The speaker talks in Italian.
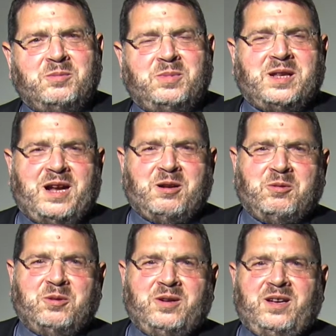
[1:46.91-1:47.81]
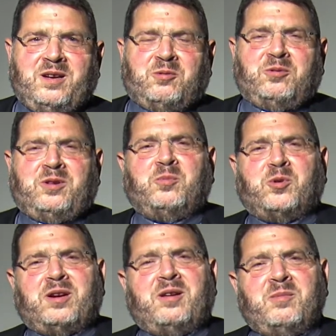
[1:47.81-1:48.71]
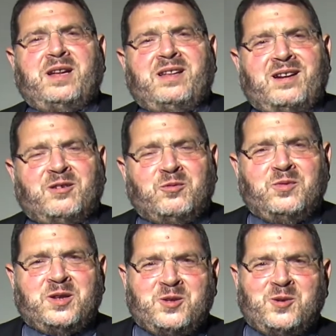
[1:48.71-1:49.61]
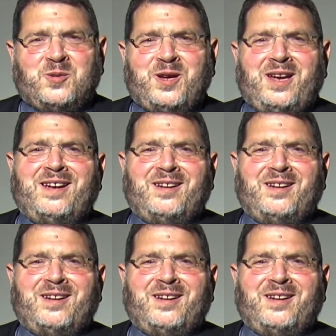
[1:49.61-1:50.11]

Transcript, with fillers: Pertanto, contemporaneamente la conversione è